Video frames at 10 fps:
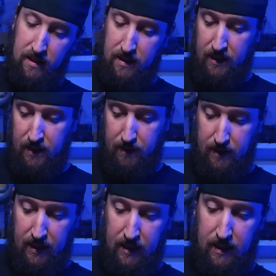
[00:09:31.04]
glisser,
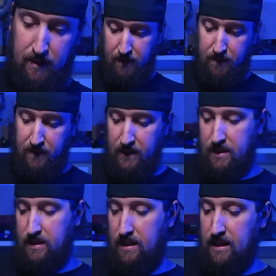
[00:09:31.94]
tac,
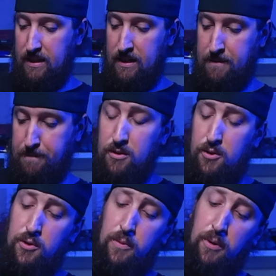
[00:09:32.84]
visser à l'arrière.
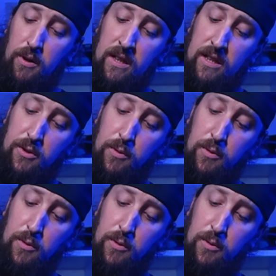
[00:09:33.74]
Ce support-là, il est